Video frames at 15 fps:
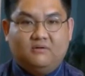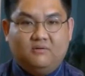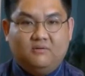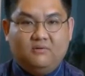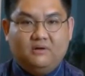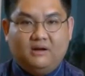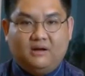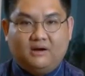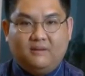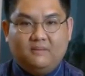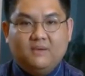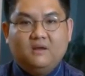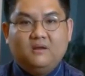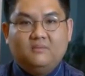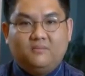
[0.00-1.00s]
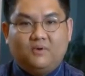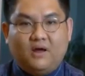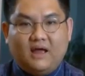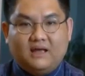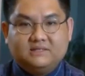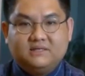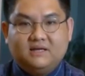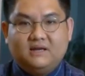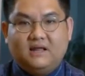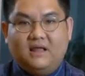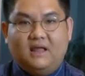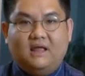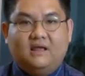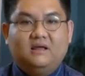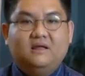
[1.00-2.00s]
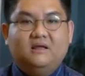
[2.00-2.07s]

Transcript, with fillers: รู้นะครับเพราะอาเซียนเอง